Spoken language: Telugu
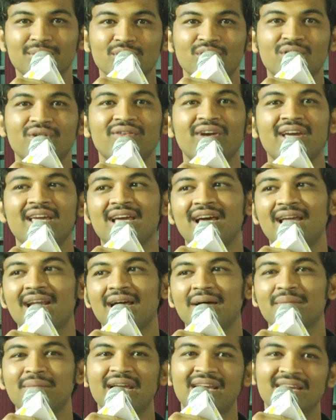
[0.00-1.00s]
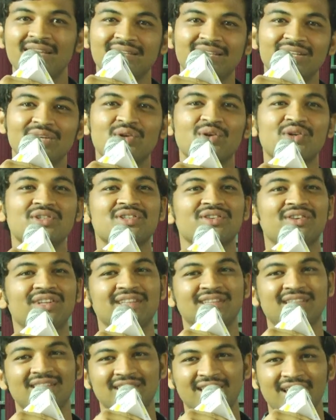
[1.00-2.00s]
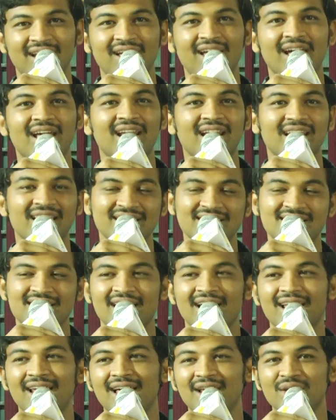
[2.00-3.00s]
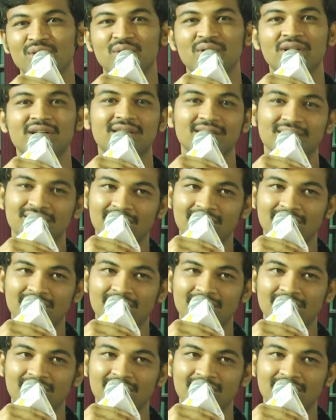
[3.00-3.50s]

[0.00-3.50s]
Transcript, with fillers: బుక్ వేయాలా మళ్ళీ దీనికోసం ఇంత తిరగాల ఇది చేయాలా అనుకున్న